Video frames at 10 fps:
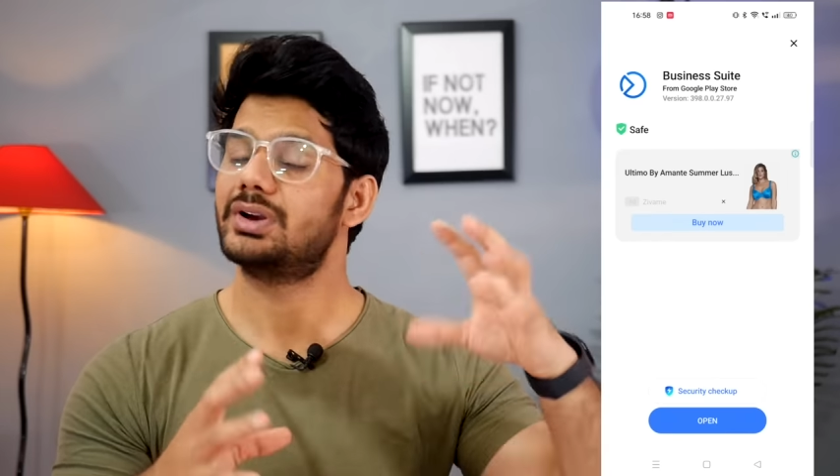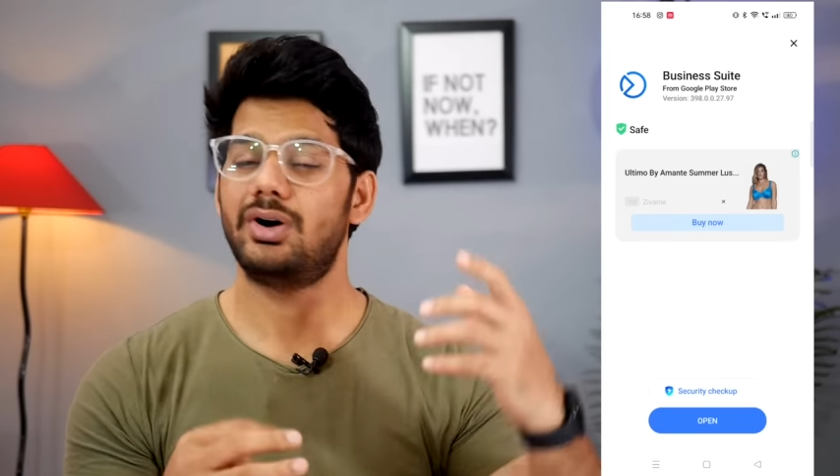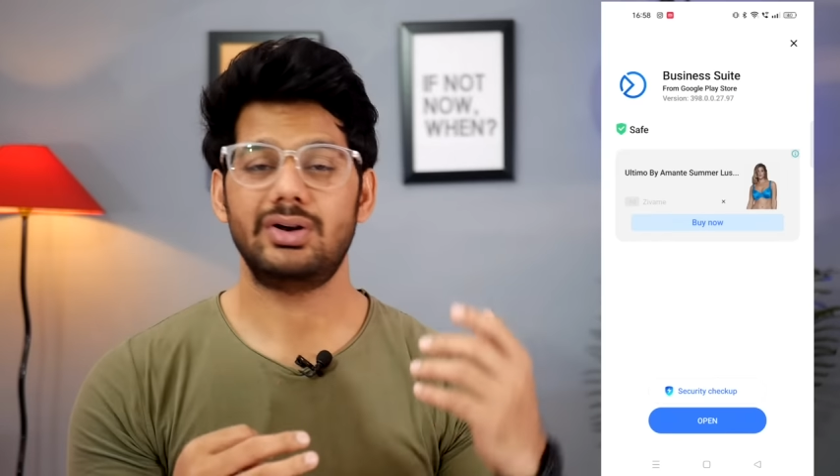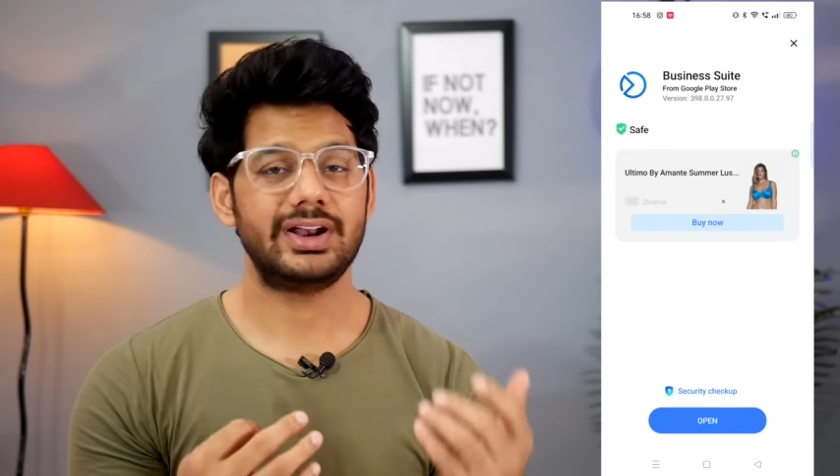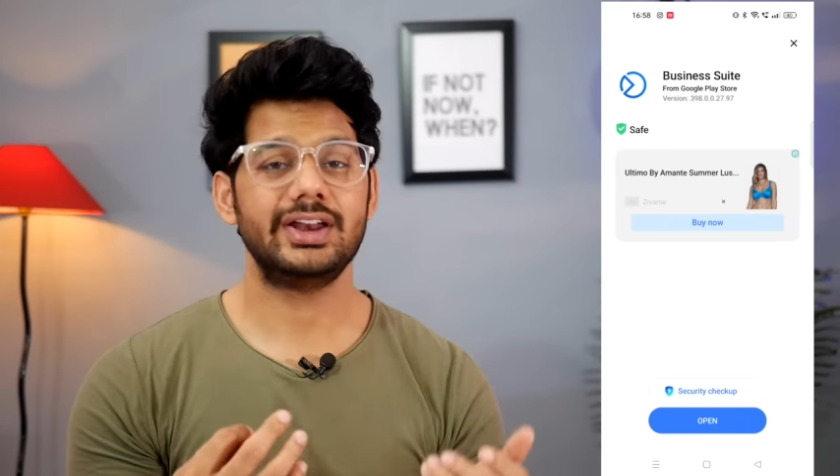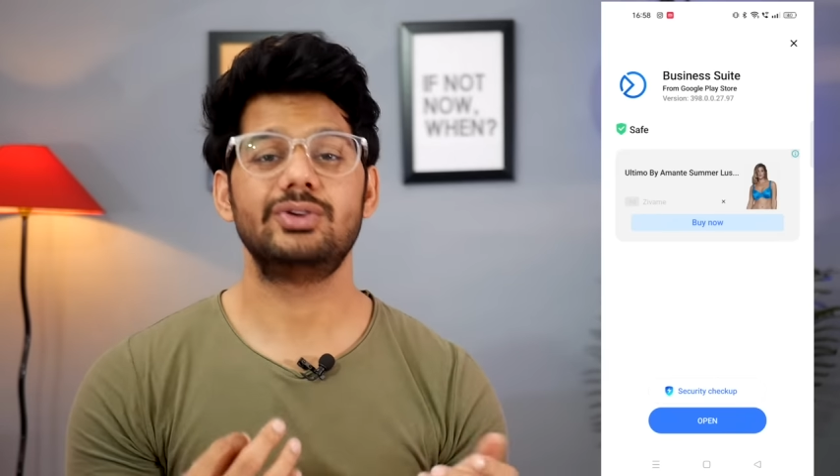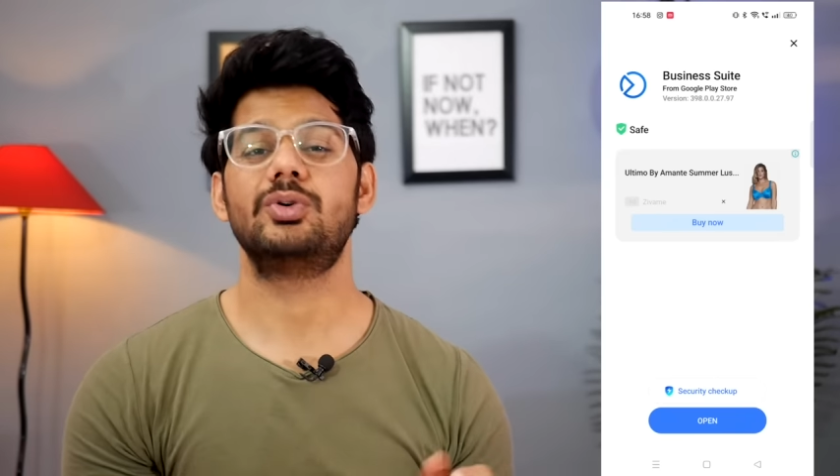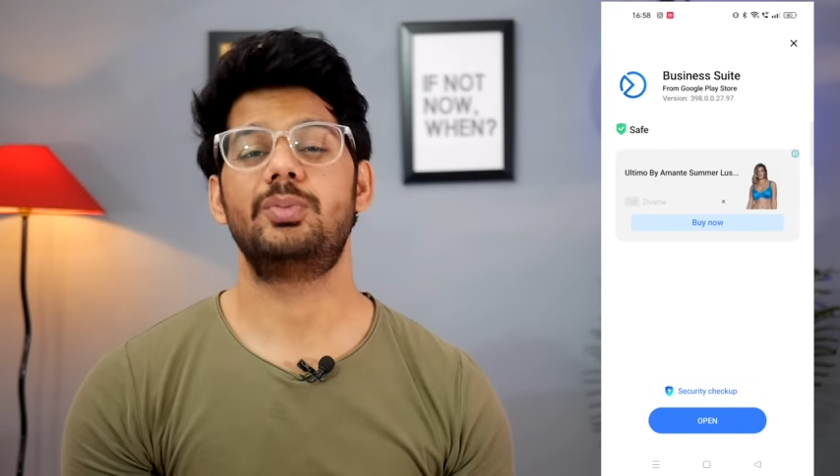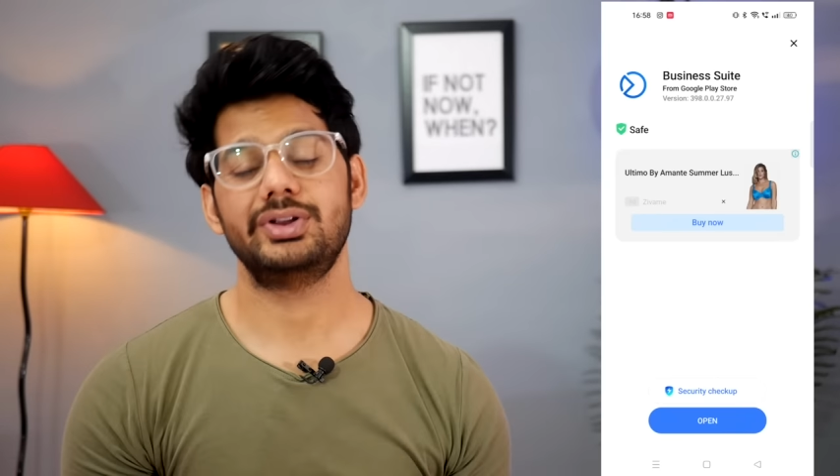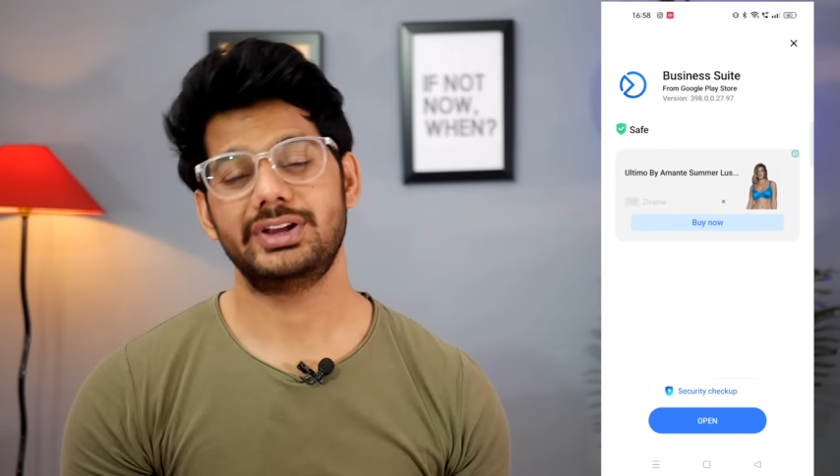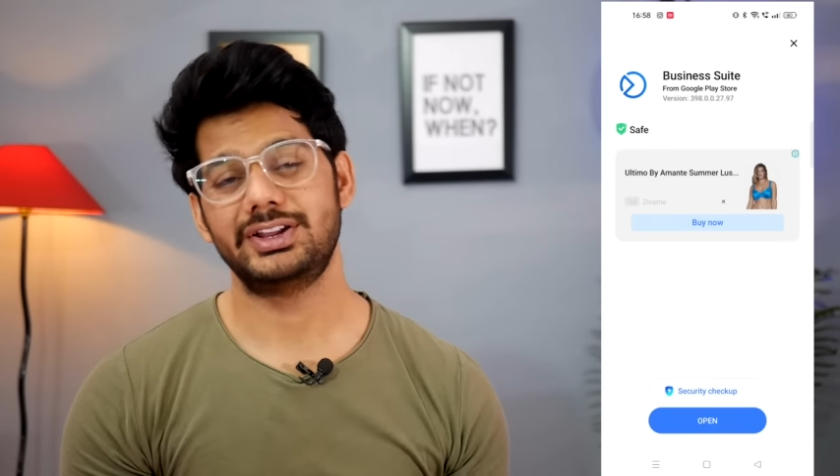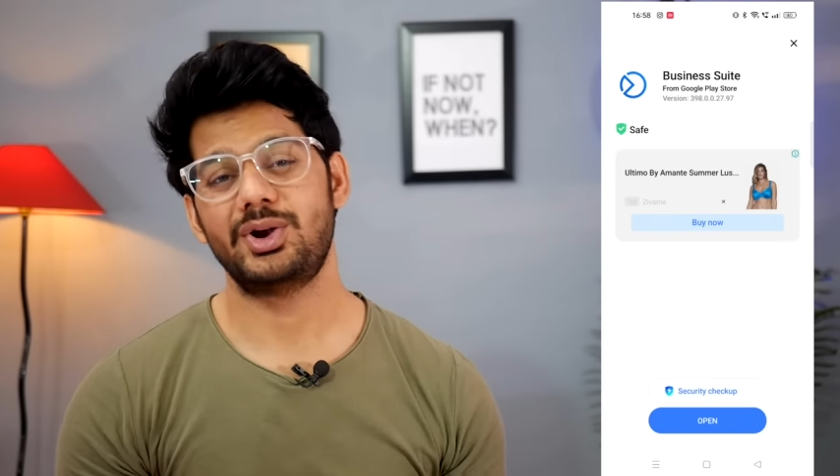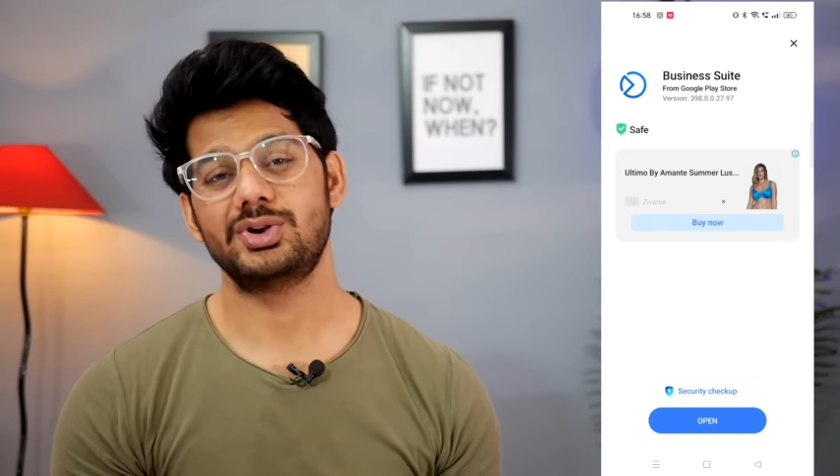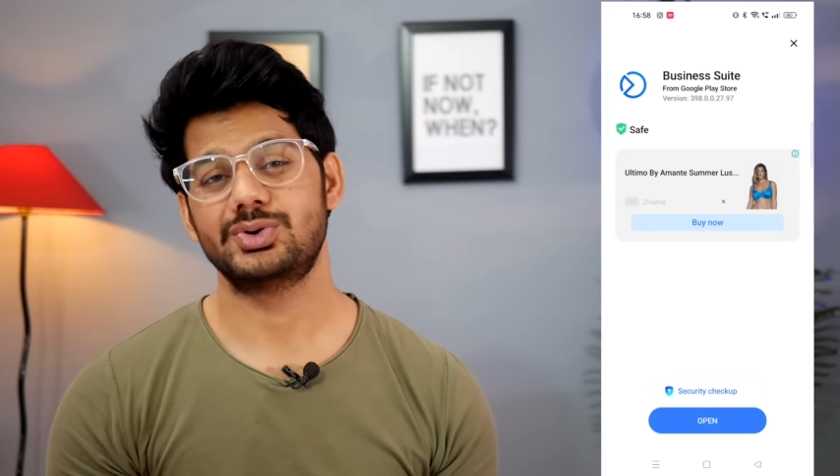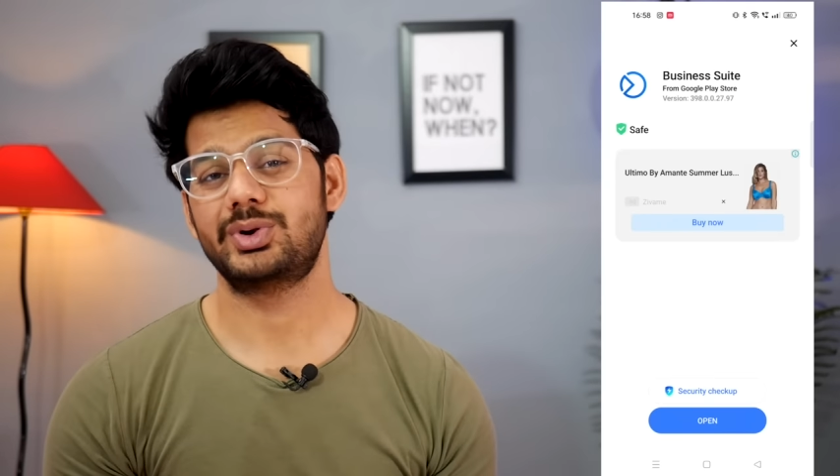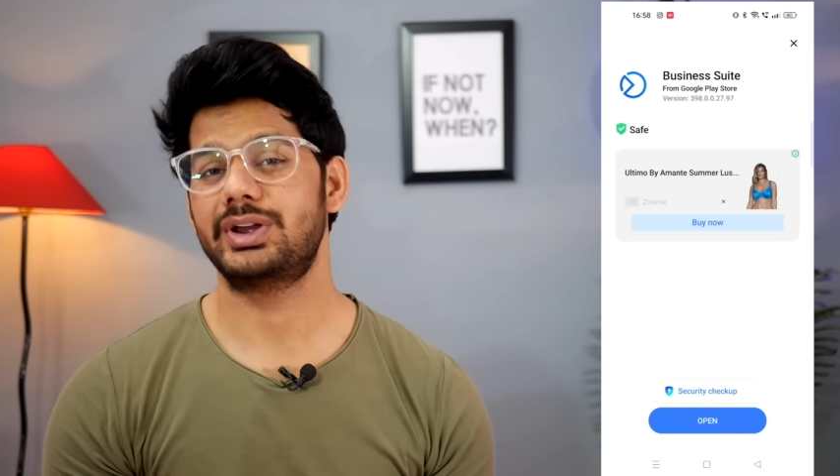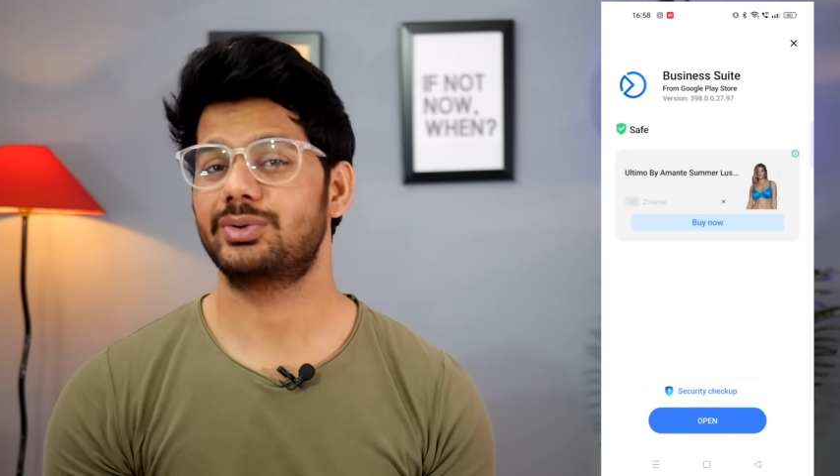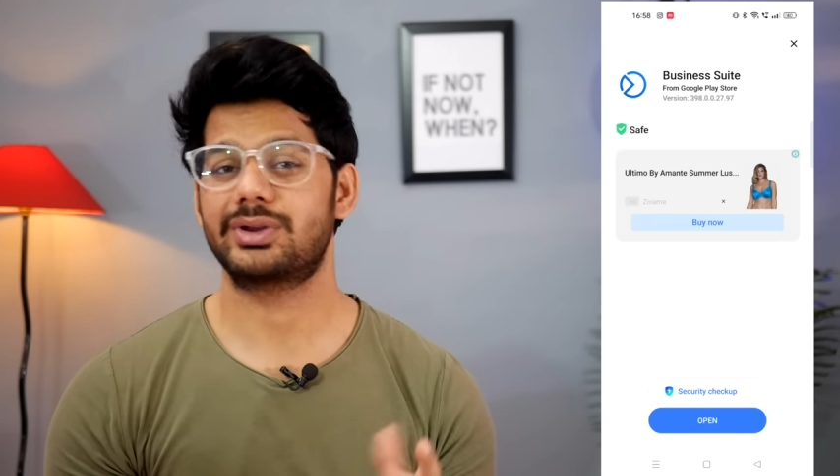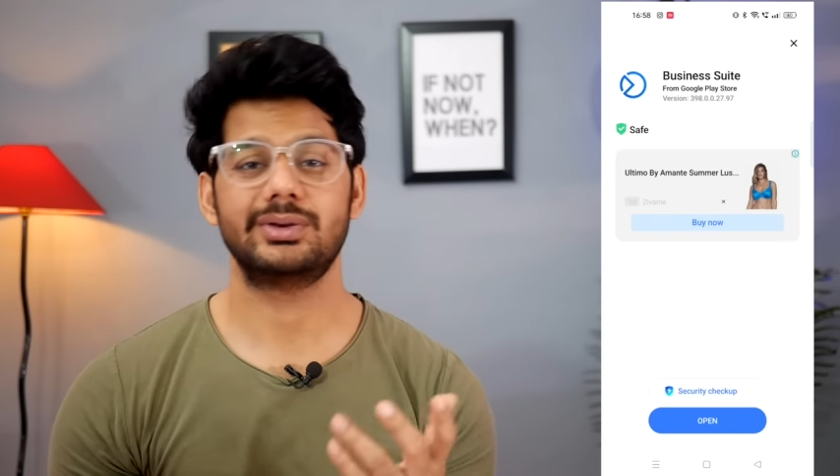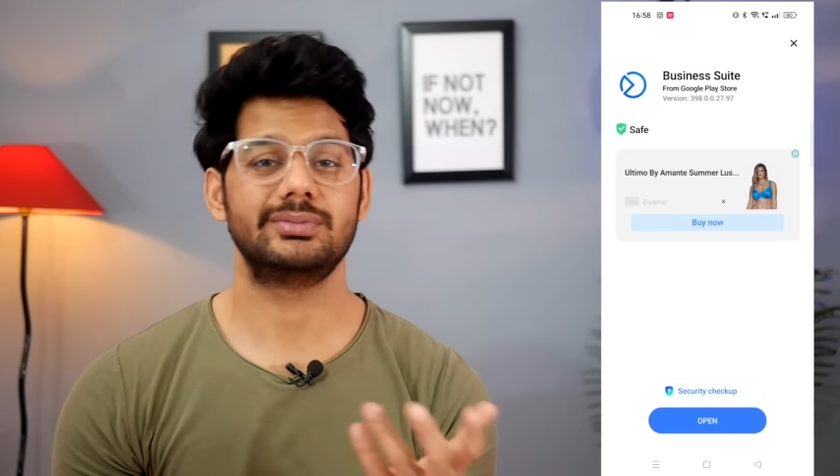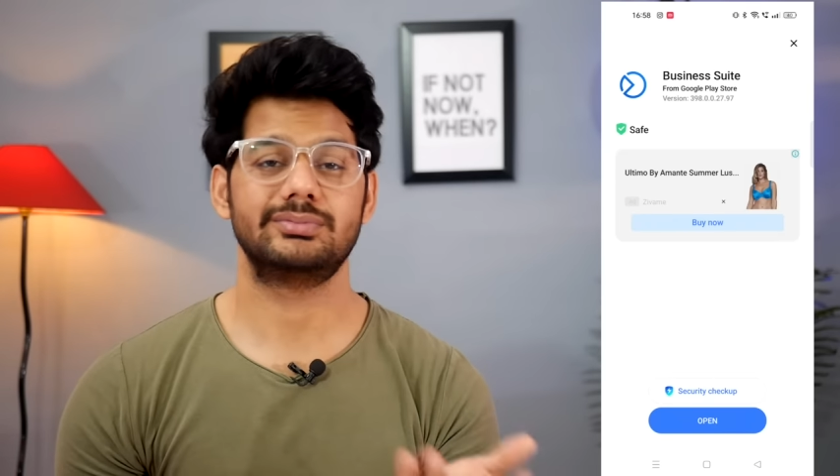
ऑलरेडी इनको बहुत ज्यादा लॉस हो रहा है क्योंकि